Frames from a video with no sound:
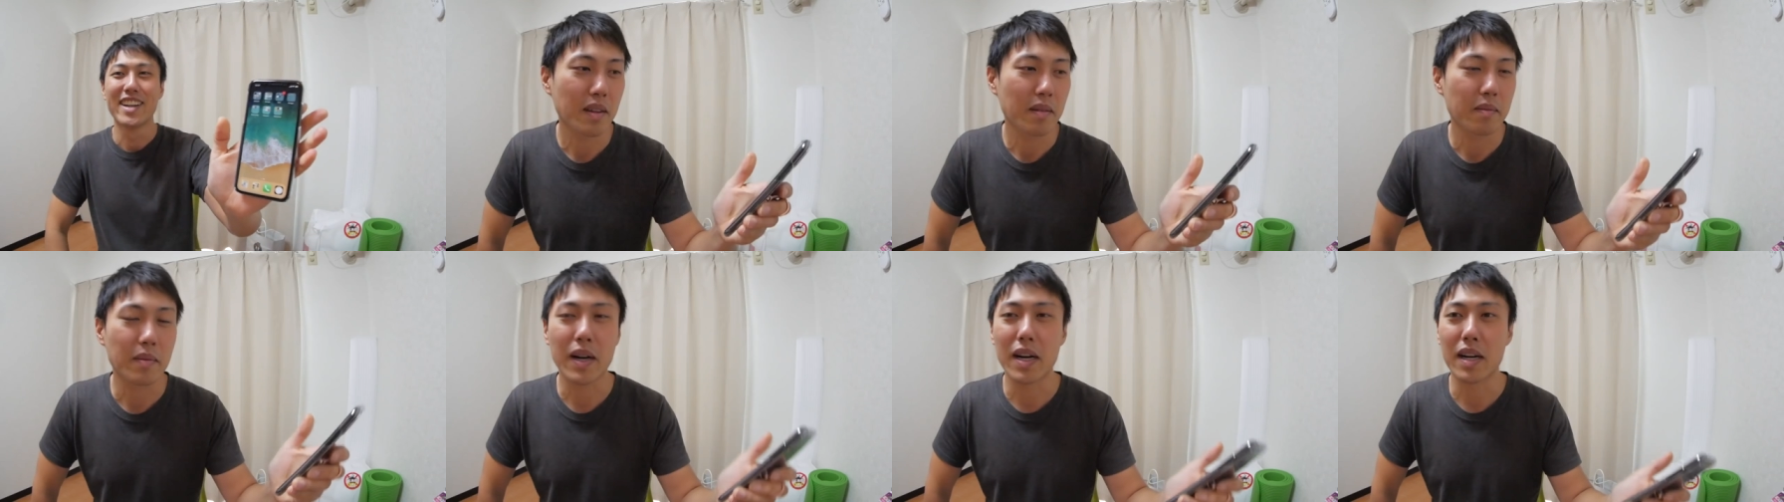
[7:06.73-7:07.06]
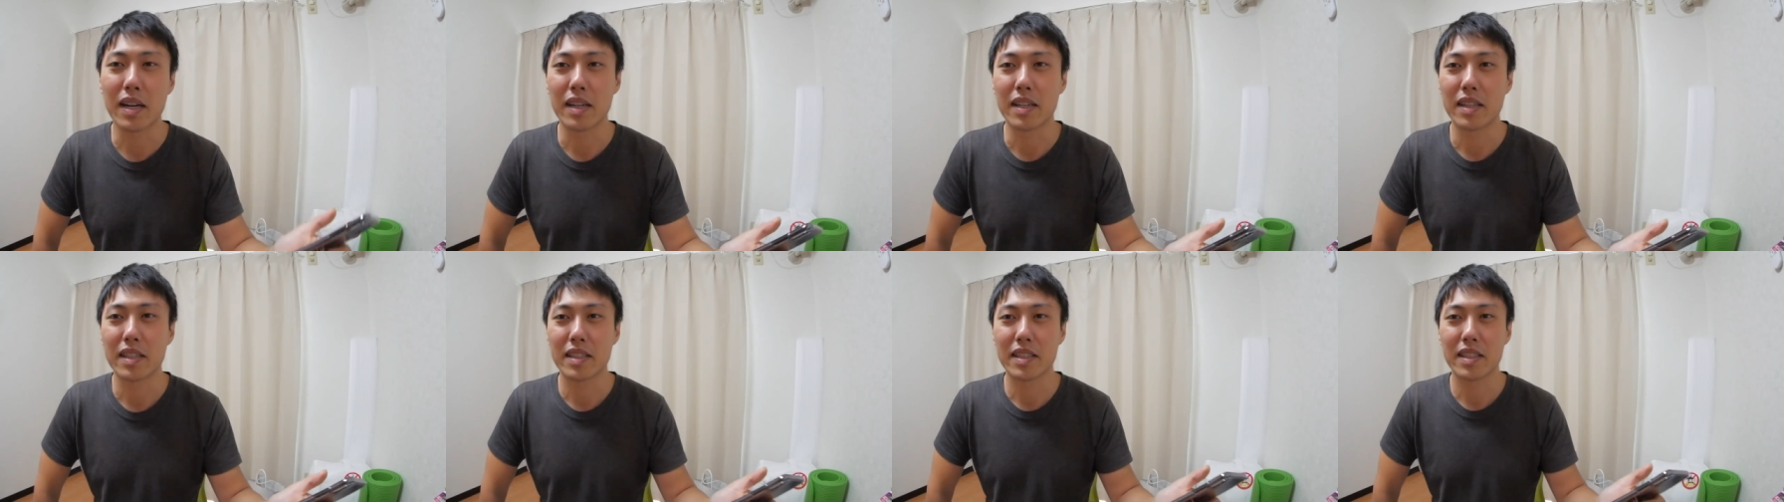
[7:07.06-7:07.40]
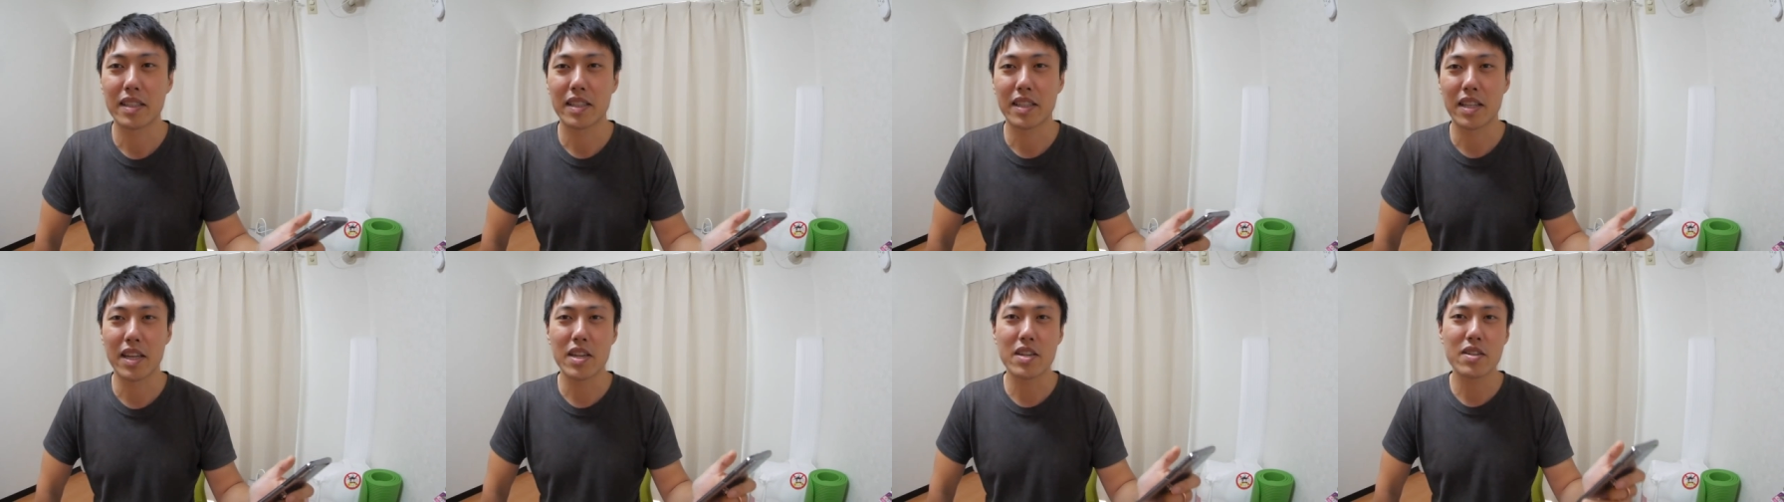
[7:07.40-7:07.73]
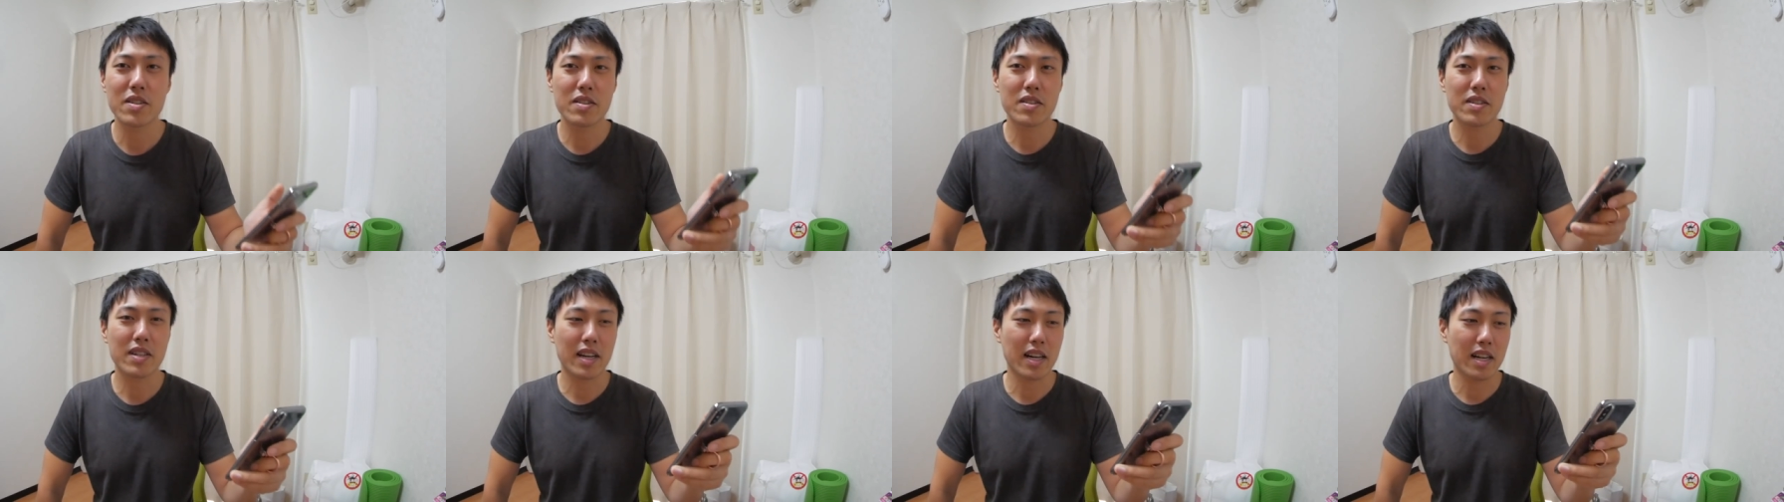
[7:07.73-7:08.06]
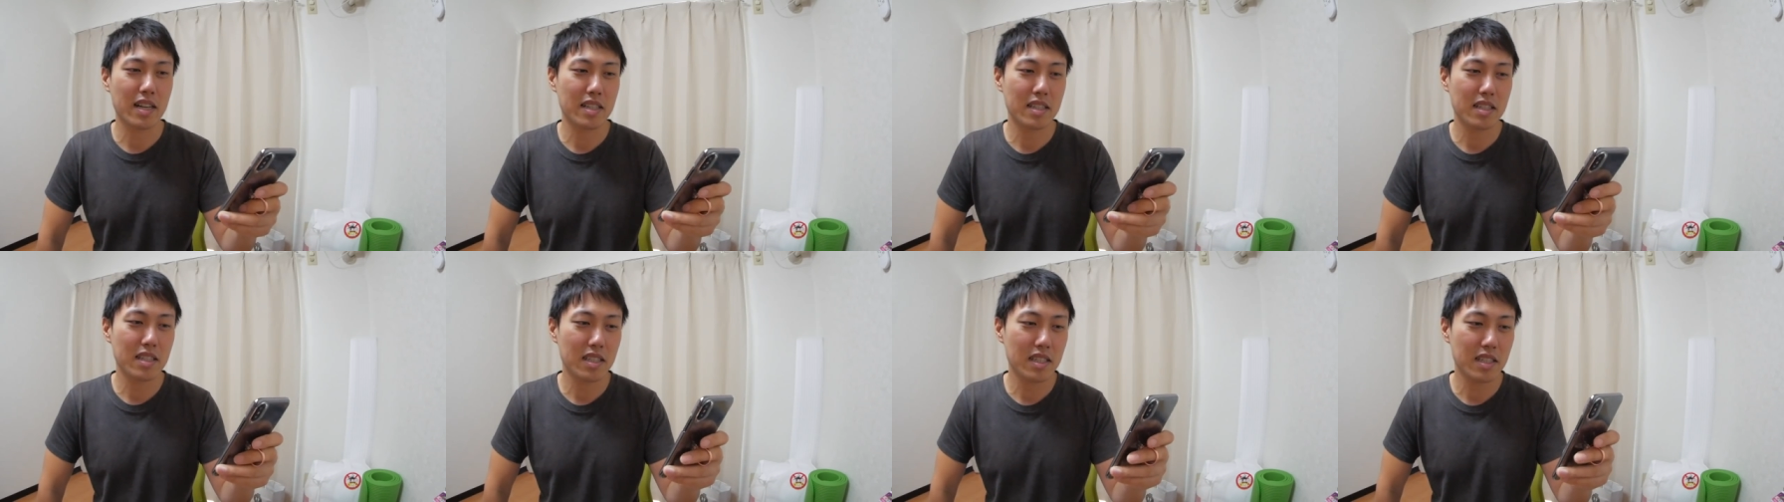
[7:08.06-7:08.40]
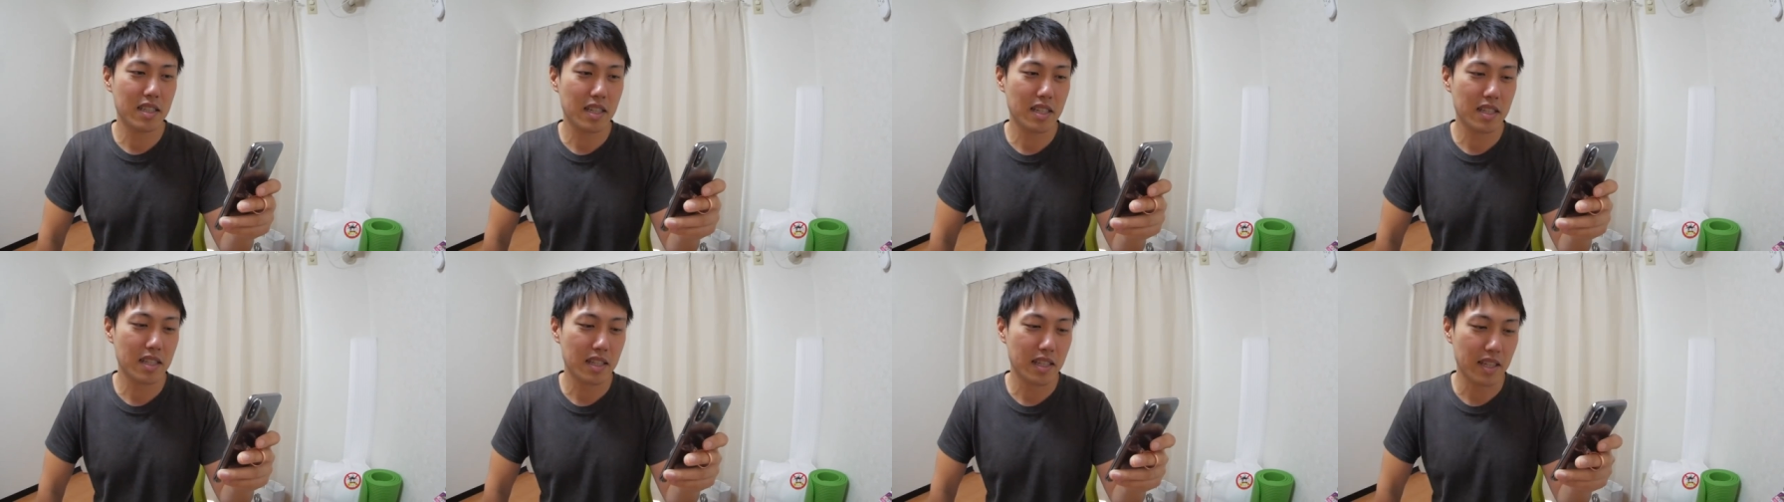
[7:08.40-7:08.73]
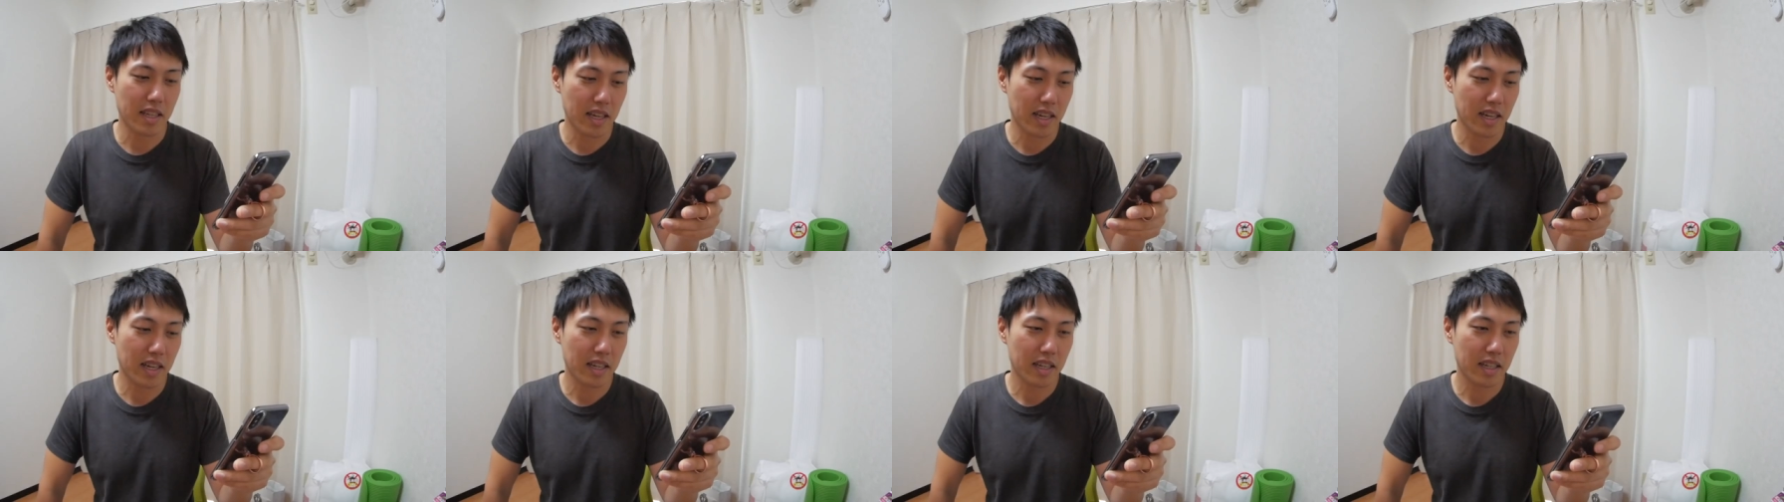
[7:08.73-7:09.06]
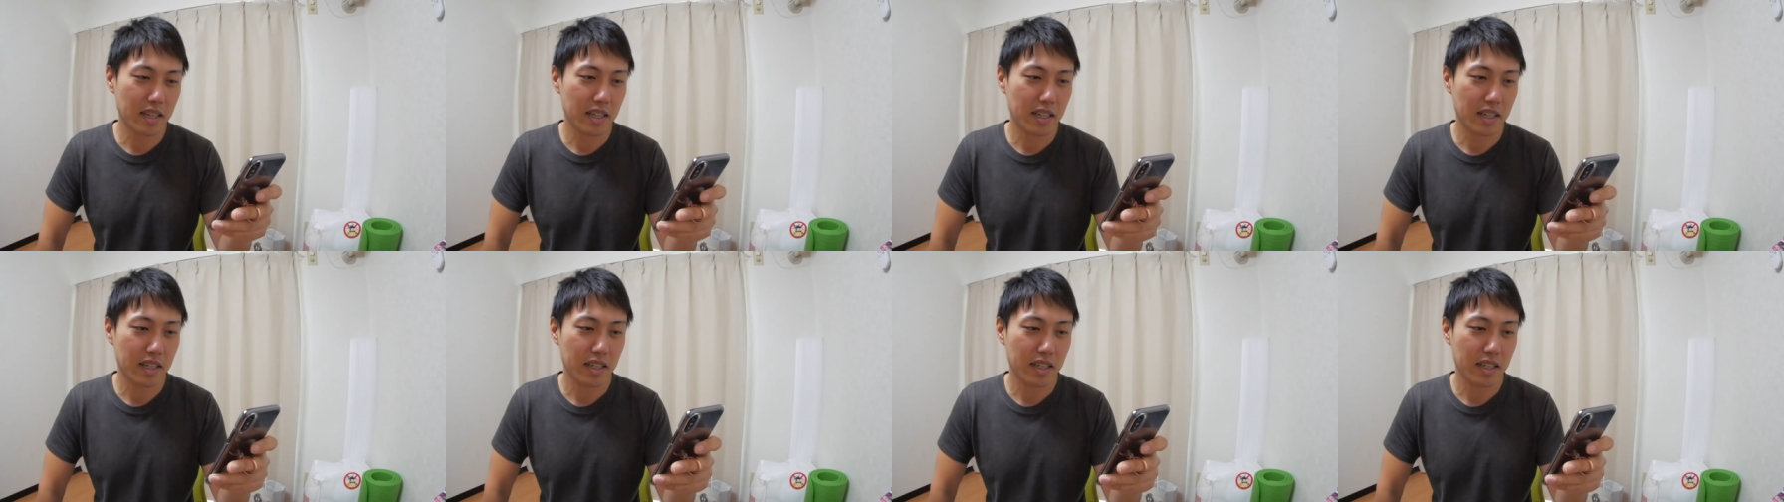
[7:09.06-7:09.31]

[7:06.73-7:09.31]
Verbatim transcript: まあ、っていう感じですね。